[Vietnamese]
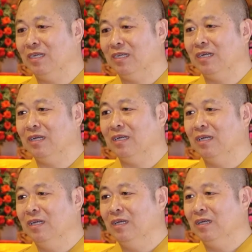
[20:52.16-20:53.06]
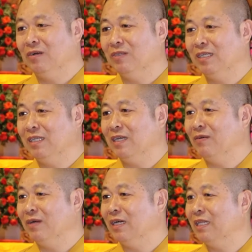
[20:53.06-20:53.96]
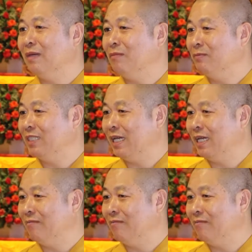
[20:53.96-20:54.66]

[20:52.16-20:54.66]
rằng có rất nhiều các cái tiệm cơm chay và